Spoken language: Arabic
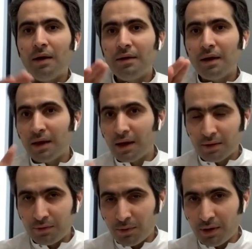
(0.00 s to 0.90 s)
انت
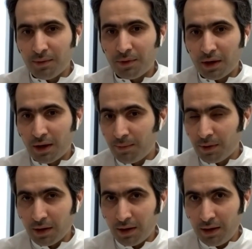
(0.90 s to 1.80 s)
ذكرت في مقدمتك
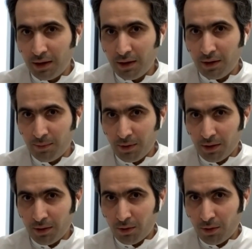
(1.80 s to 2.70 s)
قبل قليل ان
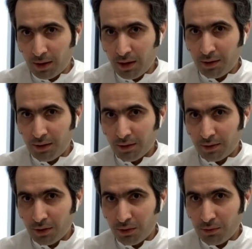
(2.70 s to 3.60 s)
بعض الخبراء
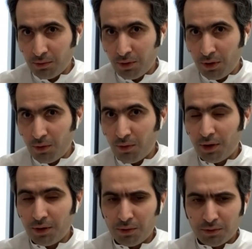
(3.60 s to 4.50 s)
يعتقدون انه
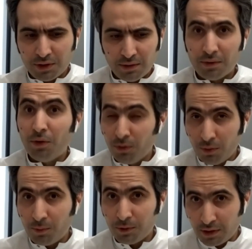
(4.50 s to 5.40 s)
لن يجدد،
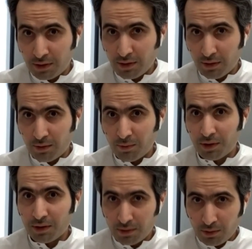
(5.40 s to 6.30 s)
عندهم وجهه نظر
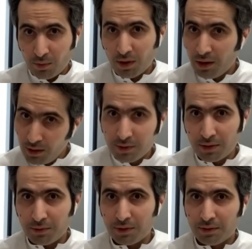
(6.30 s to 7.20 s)
وان كنت اتوقع
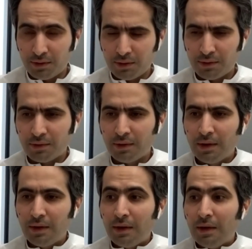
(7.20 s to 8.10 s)
انه سيجدد.
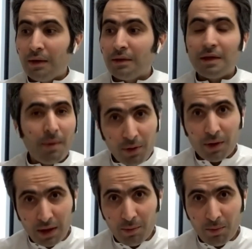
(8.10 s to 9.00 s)
سبب
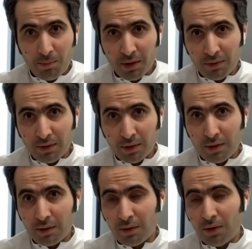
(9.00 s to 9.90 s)
انه كلامهم
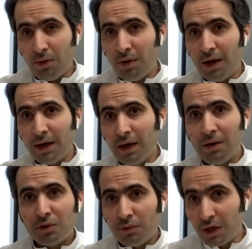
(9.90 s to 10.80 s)
منطقي انه
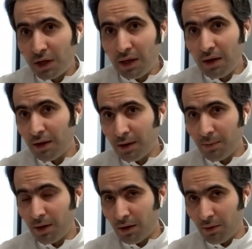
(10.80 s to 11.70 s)
الحقيقه لو نشوف شيئين
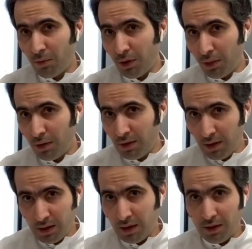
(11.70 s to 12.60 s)
الكبار
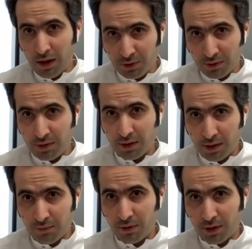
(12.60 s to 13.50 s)
المؤثرين على عوده
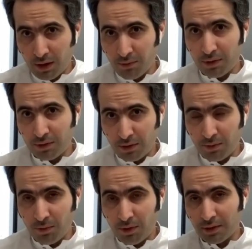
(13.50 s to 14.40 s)
الريكفري، عوده
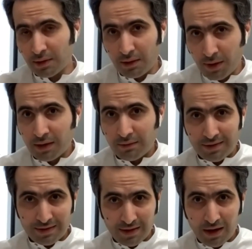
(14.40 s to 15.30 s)
النمو الاقتصادي
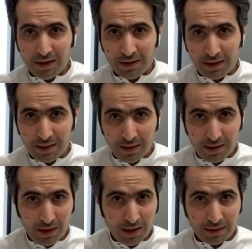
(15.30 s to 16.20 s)
بعد الاحداث
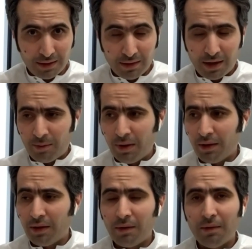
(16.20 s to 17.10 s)
اللي حدثت العام
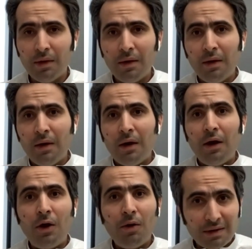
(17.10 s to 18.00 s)
الماضي
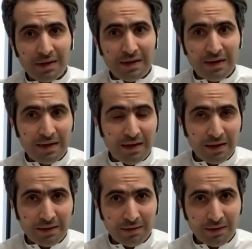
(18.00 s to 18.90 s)
اللي هم نسبه
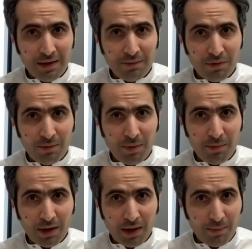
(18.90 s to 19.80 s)

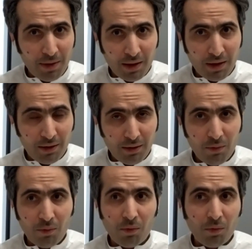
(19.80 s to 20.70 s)
التطعيم في المملكه
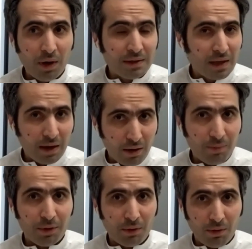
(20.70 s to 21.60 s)
مثلا واسعار
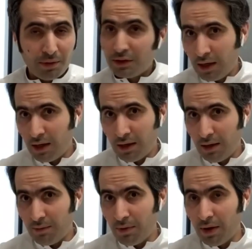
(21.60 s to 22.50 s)
البترول، تجدها
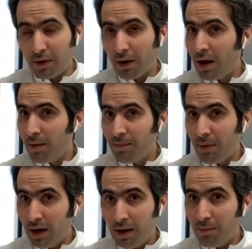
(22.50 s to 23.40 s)
كلها
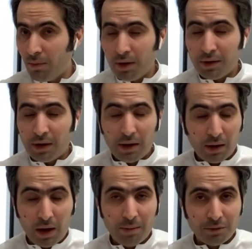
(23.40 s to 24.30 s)
ارقام
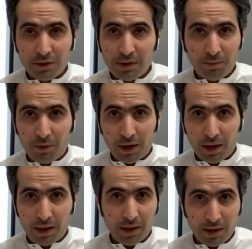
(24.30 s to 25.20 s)
ارقام جدا
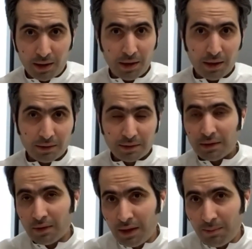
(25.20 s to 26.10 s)
مريحه، يعني
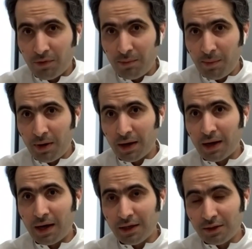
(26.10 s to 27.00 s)
التطعيم في
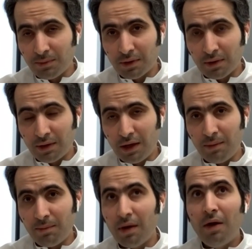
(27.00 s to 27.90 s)
المملكه حجم
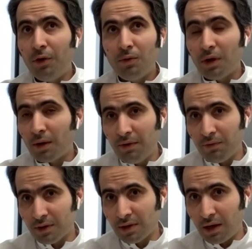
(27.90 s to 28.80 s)
التطعيم بحدود
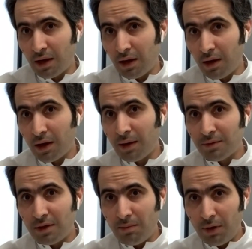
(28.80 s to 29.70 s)

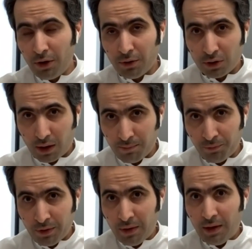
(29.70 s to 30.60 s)
40.50 مليون جرعه
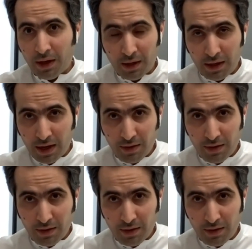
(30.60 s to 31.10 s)
يعني